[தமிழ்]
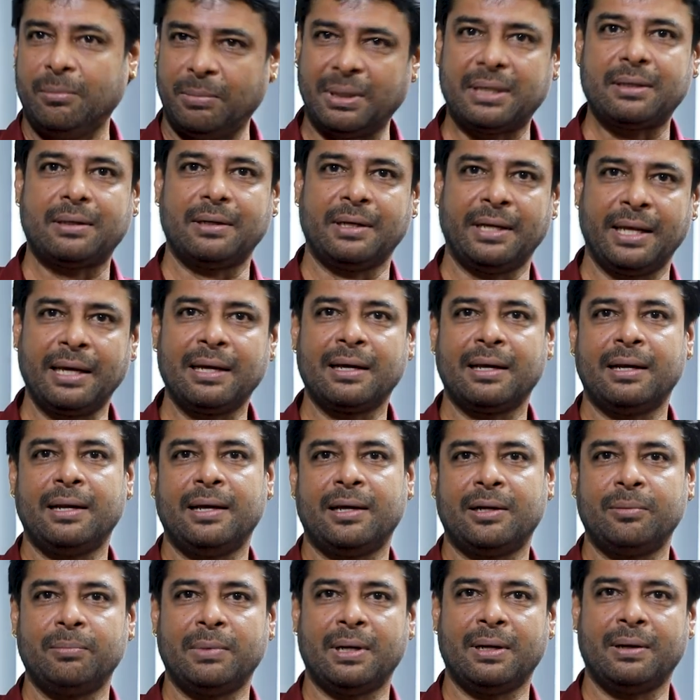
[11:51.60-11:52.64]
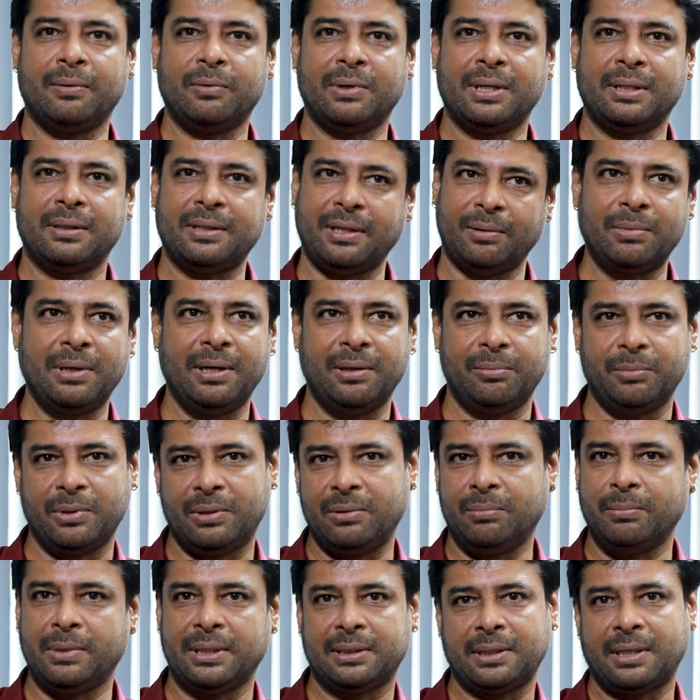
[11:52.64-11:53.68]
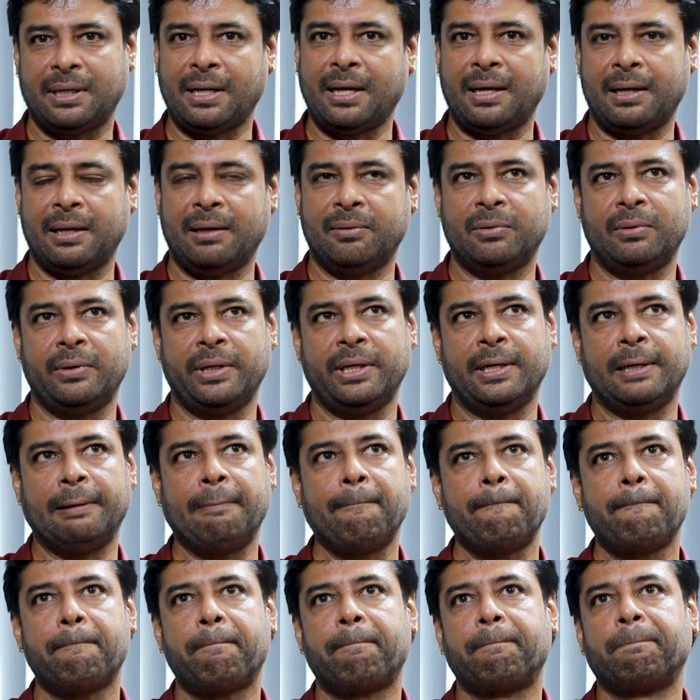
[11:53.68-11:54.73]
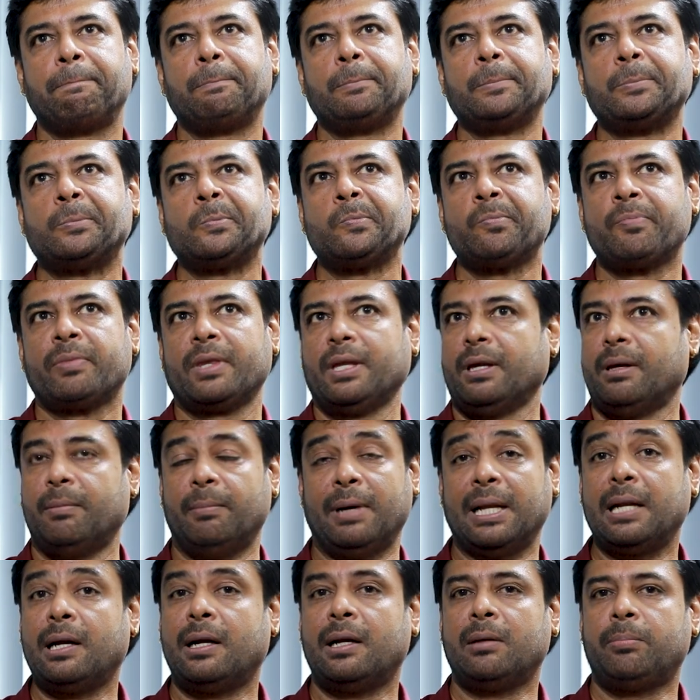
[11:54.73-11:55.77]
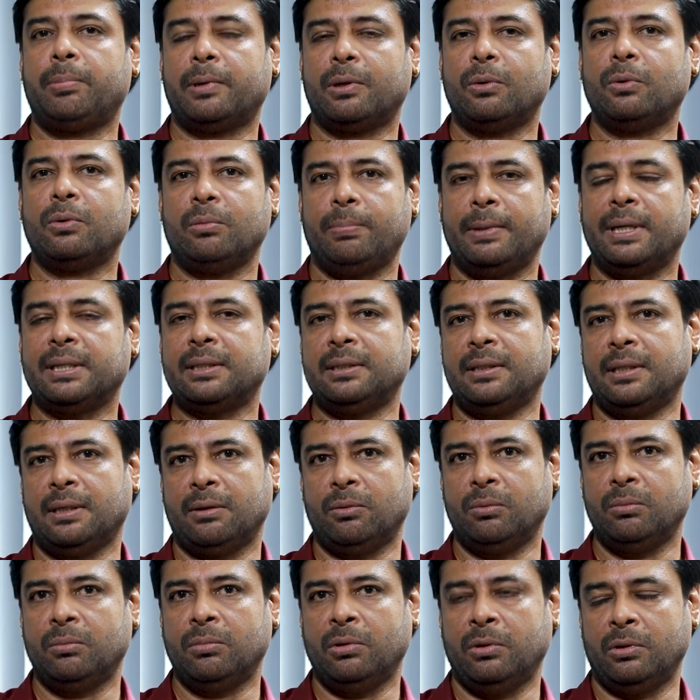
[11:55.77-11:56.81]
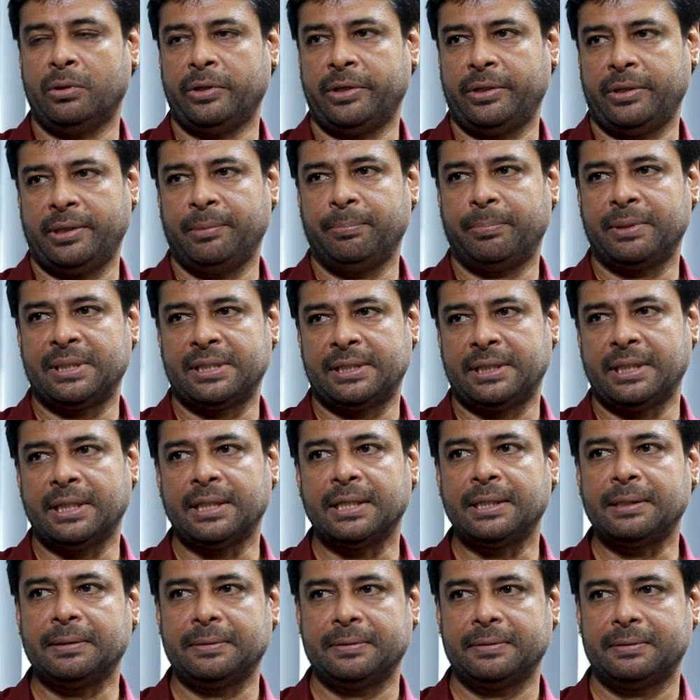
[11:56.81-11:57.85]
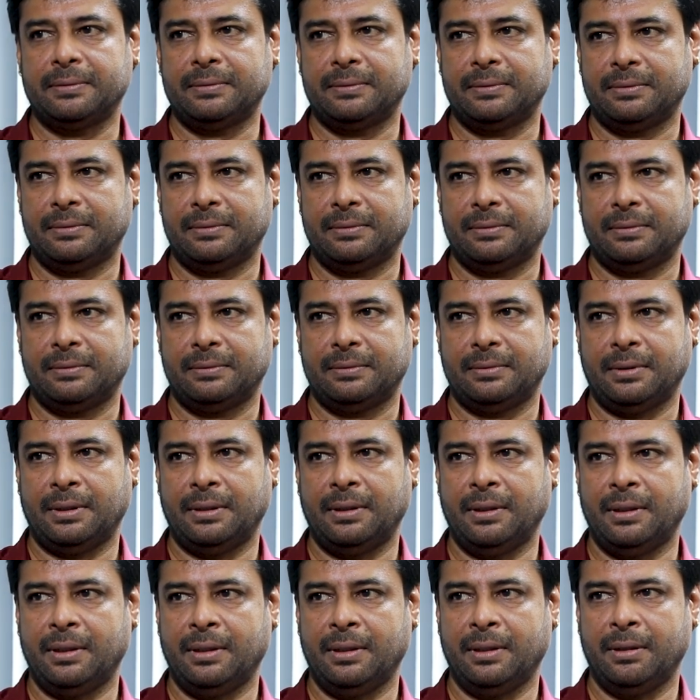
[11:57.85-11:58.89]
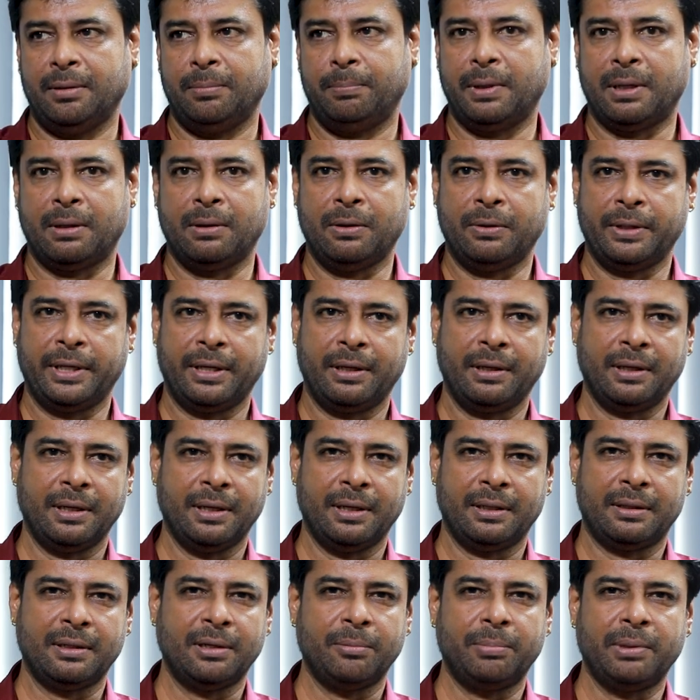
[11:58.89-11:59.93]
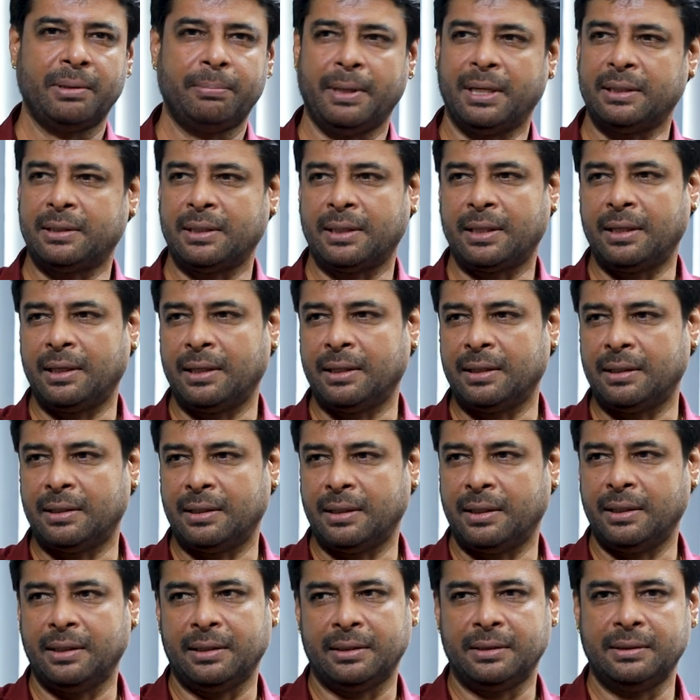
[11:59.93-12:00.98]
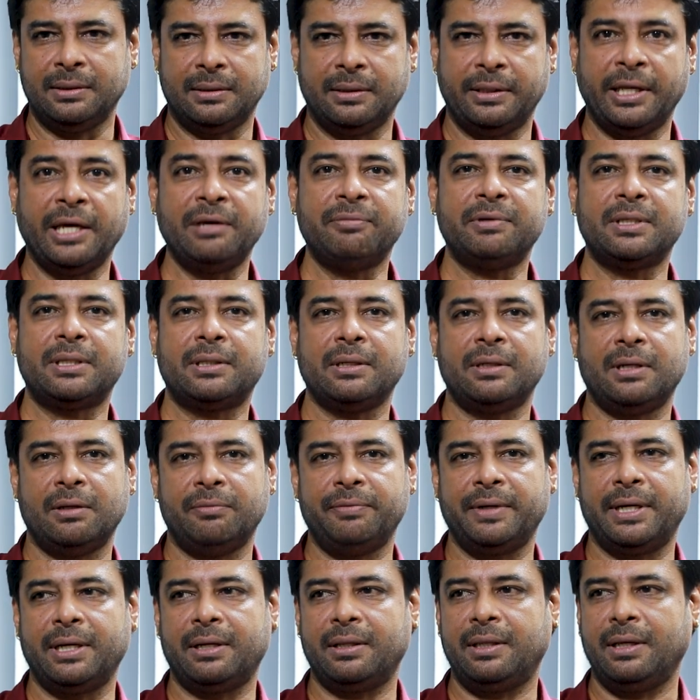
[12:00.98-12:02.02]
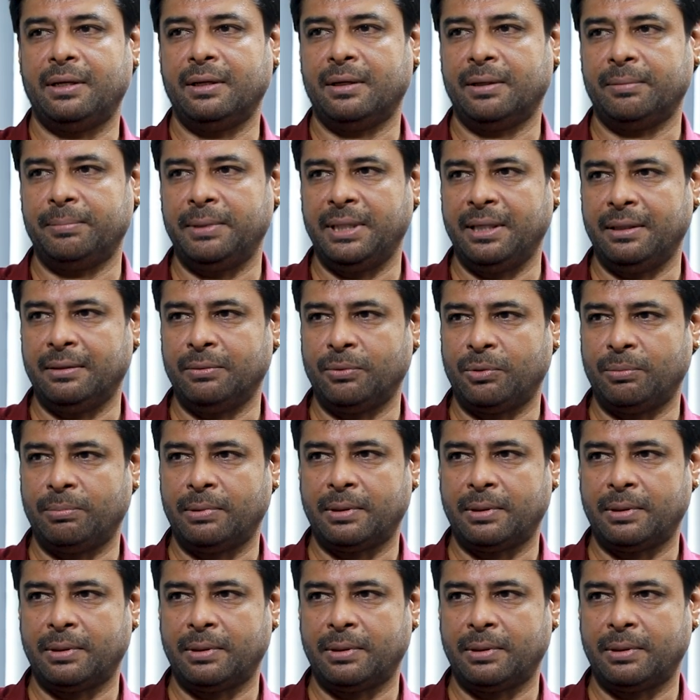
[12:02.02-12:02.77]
பட் நீங்கள் எல்லாருமே அவரை தமிழில் மட்டும் பார்த்துக்கினா நான் அவருடைய மலையாள படம் ஒன்று பார்த்து தான் ரொம்ப இம்ப்ரெஸ் ஆனேன் அந்த படம் இங்கே எத்தனை பேர் பார்த்துருக்கீங்கன்னு தெரியாது தெய்வத்தின் விகிருதிகள் அப்படின்னு ஒரு